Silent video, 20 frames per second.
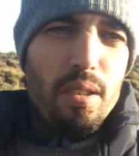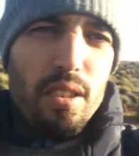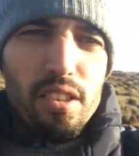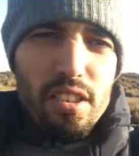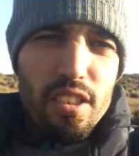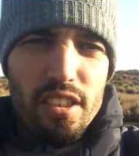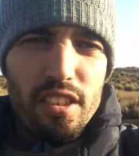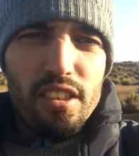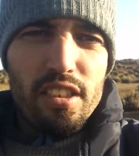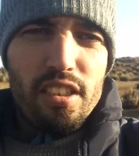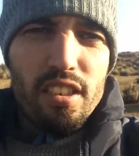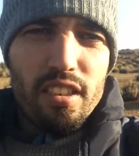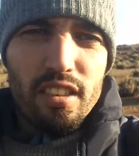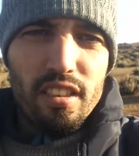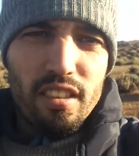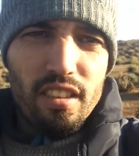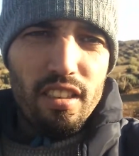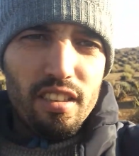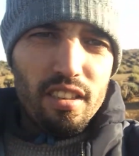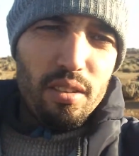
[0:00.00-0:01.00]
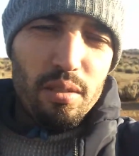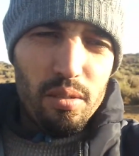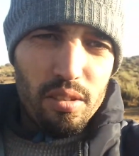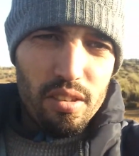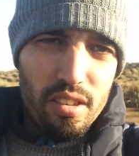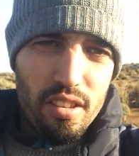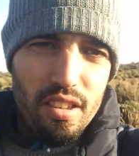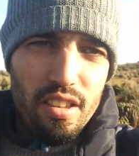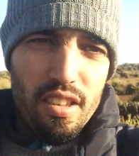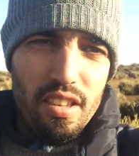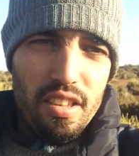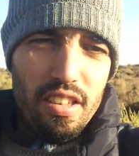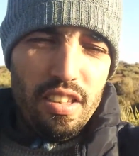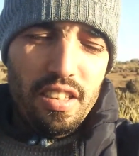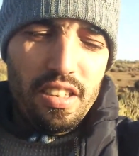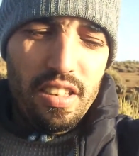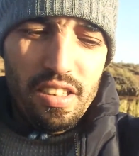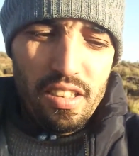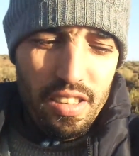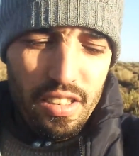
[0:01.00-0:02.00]
باركيت راون
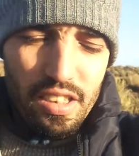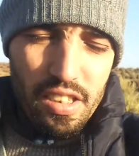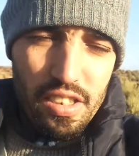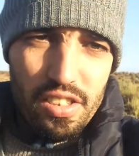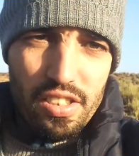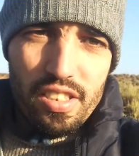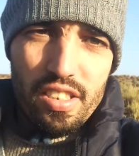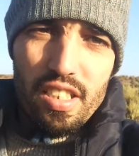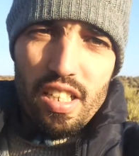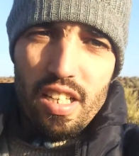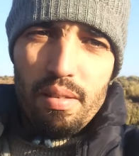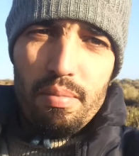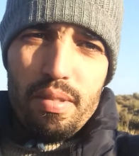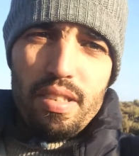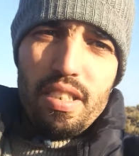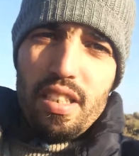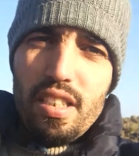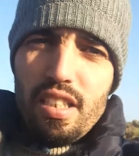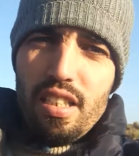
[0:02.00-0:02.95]
تاني يا السلام اللي